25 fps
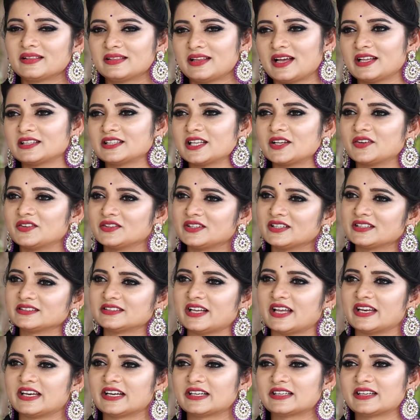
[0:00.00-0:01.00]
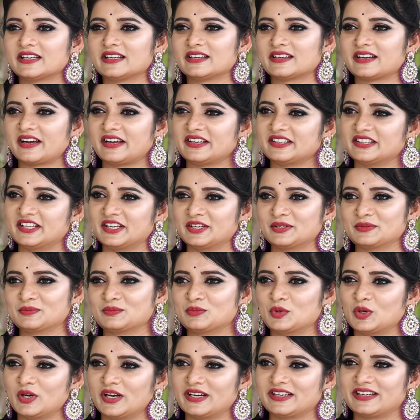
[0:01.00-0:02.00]
దాని తర్వాత ఇంకా డైరెక్ట్ ఇంకా ఇదే
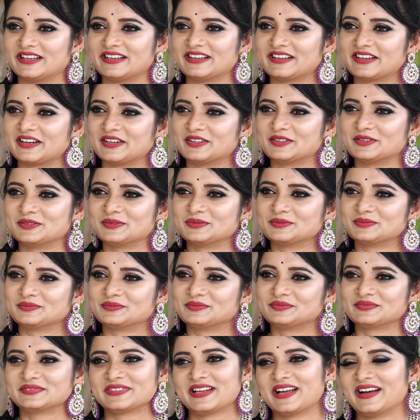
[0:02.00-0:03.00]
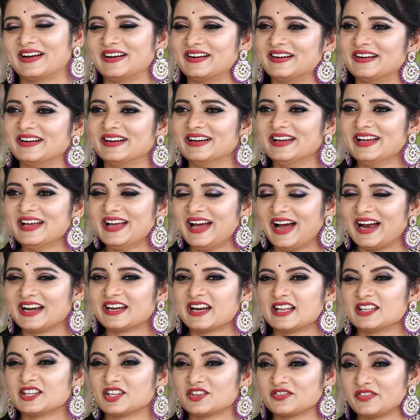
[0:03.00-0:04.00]
బుల్లెట్ ఇంకా బుల్లెట్
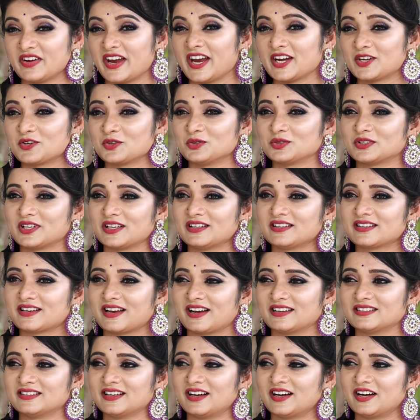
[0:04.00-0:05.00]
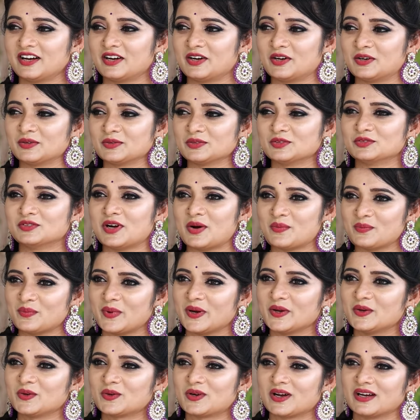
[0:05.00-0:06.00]
అండ్ అందరు వెయిట్ ఉంటది కదా నువ్వు
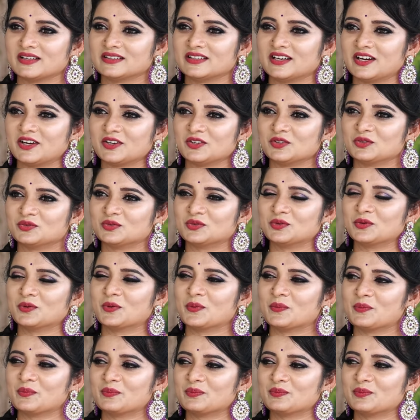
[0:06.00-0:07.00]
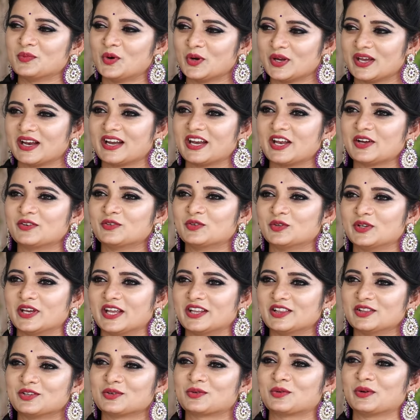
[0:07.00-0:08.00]
అమ్మాయి కదా నువ్వు మొయ్యలేవు
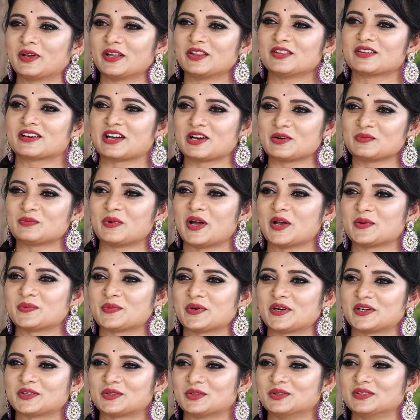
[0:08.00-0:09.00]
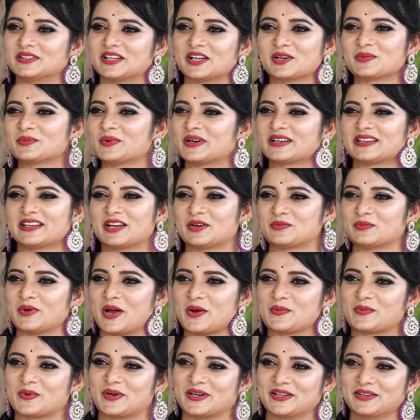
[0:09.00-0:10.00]
ఎందుకు ఎందుకని భయపెడుతుంటారు బట్ నేను
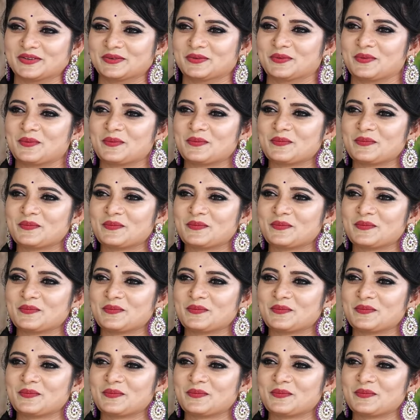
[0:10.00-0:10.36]
భయపడాను